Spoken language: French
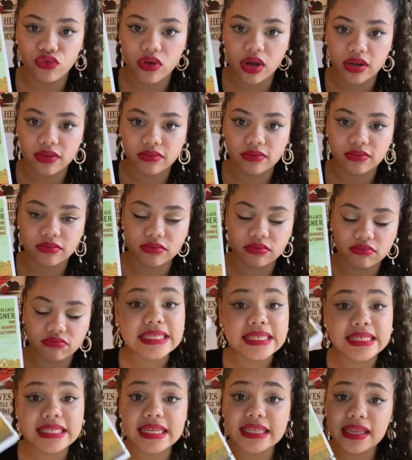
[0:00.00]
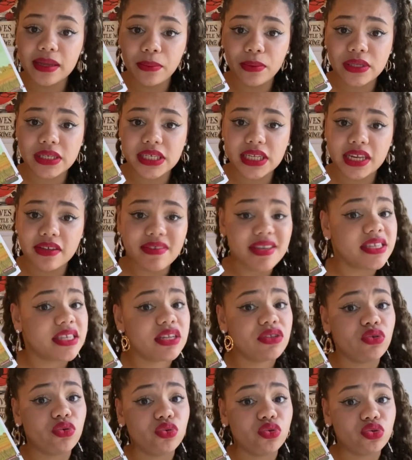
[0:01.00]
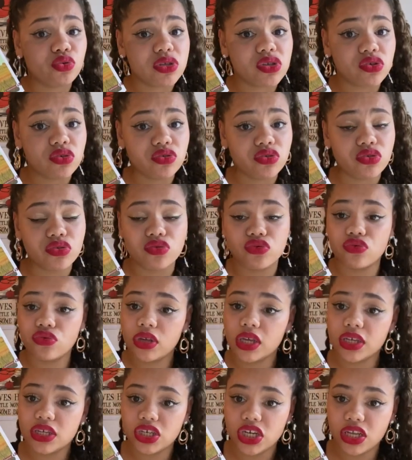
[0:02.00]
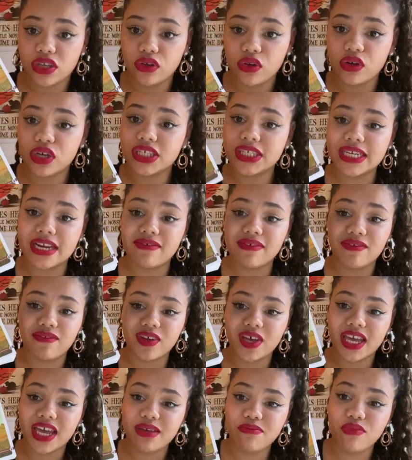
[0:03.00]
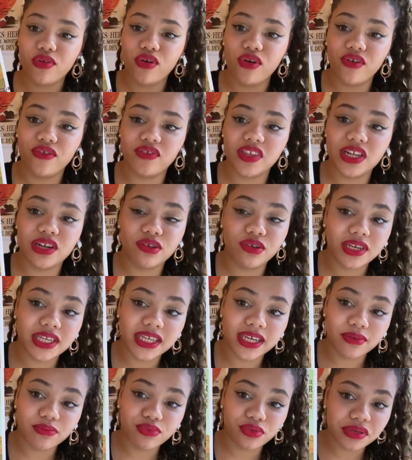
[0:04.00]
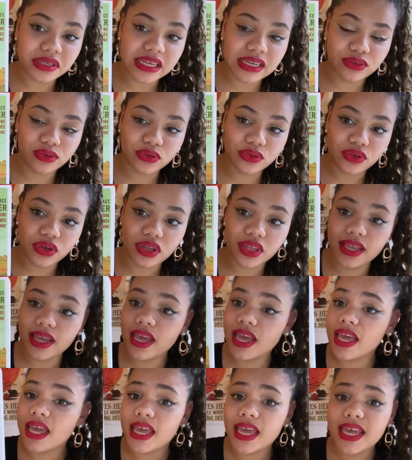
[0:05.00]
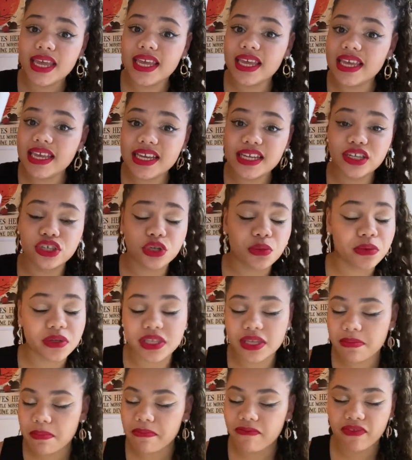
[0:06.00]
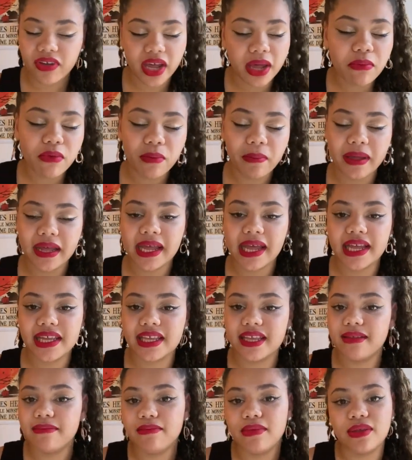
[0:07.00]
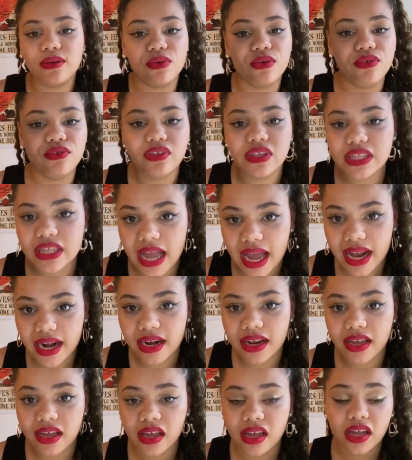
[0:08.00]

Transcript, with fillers: vois. C'est un petit livre à 7,60€, donc j'adore, j'avais vraiment envie de le lire pour cet automne. Et je pensais vraiment pas craquer, mais au final,